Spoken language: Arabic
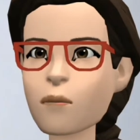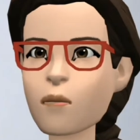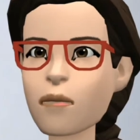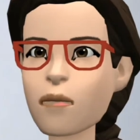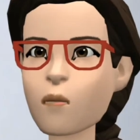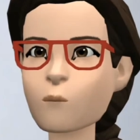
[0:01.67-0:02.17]

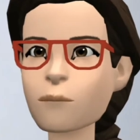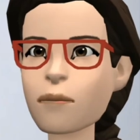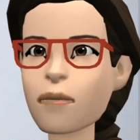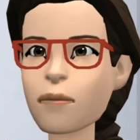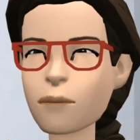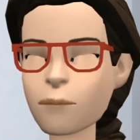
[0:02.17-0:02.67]
أهلا
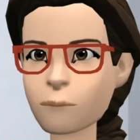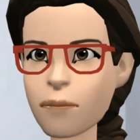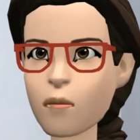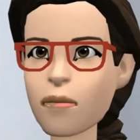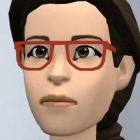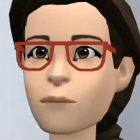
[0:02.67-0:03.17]
بيكم في
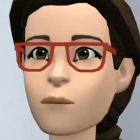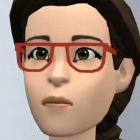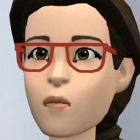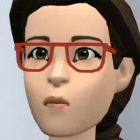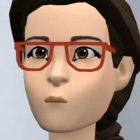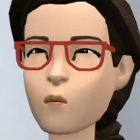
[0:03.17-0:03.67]
لسانك
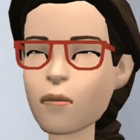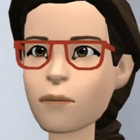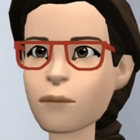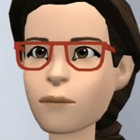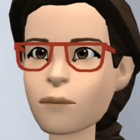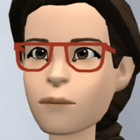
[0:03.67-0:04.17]
ميزانك
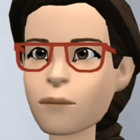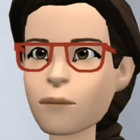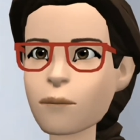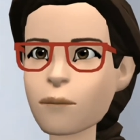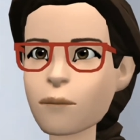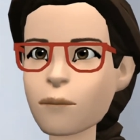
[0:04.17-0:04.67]

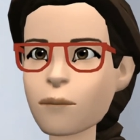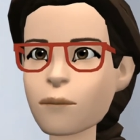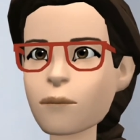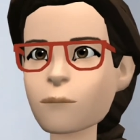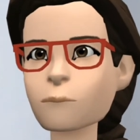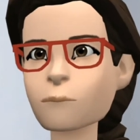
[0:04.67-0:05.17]

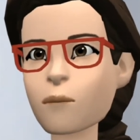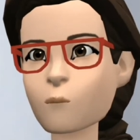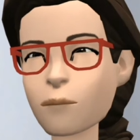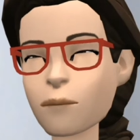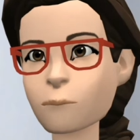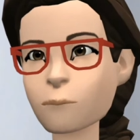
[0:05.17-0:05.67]
معانا
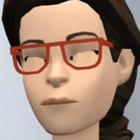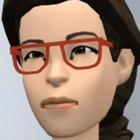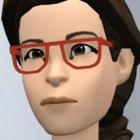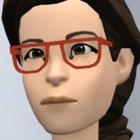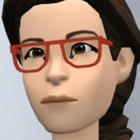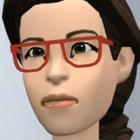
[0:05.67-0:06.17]
مشكلة
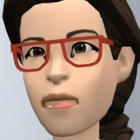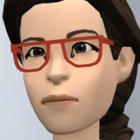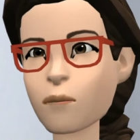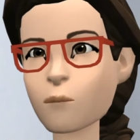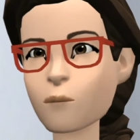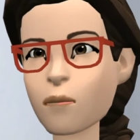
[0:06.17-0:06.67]
يا
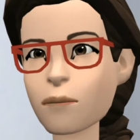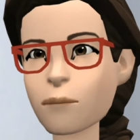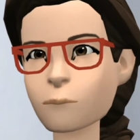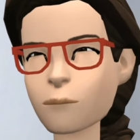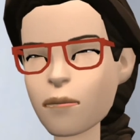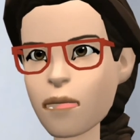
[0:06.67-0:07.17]
رب
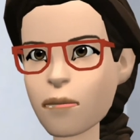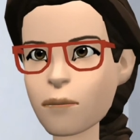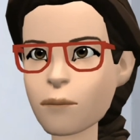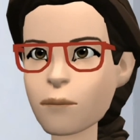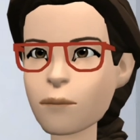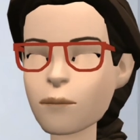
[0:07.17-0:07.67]
نعرف
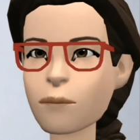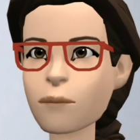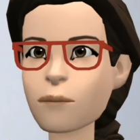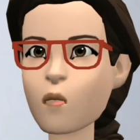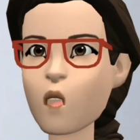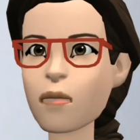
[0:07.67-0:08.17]
نحلها
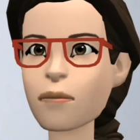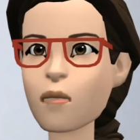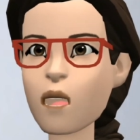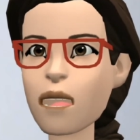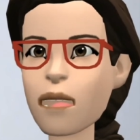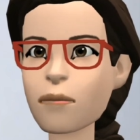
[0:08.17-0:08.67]
ويا رب
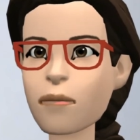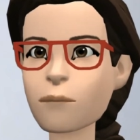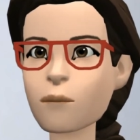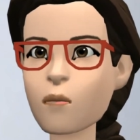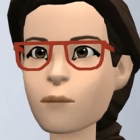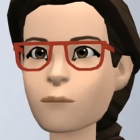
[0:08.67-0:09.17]
يبقى
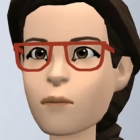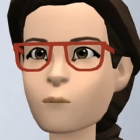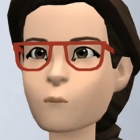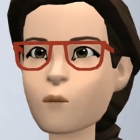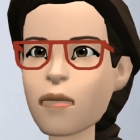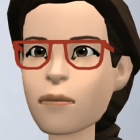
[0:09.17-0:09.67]
لساننا
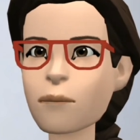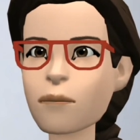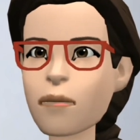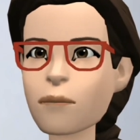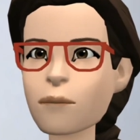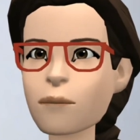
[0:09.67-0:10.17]
دايما
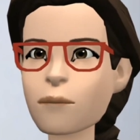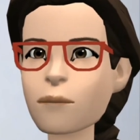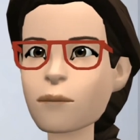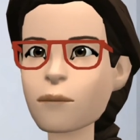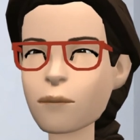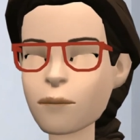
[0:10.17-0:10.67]
ميزاننا
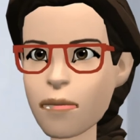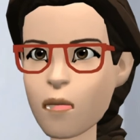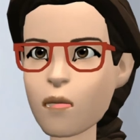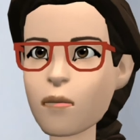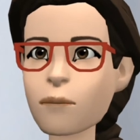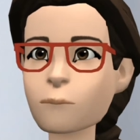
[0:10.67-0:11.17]

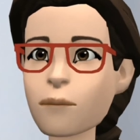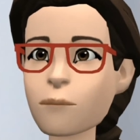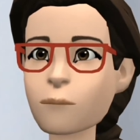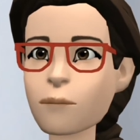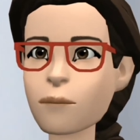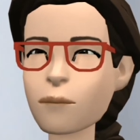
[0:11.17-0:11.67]
تعالوا نسمع
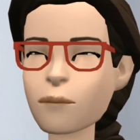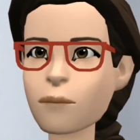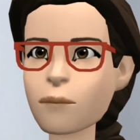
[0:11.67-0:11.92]
المشكلة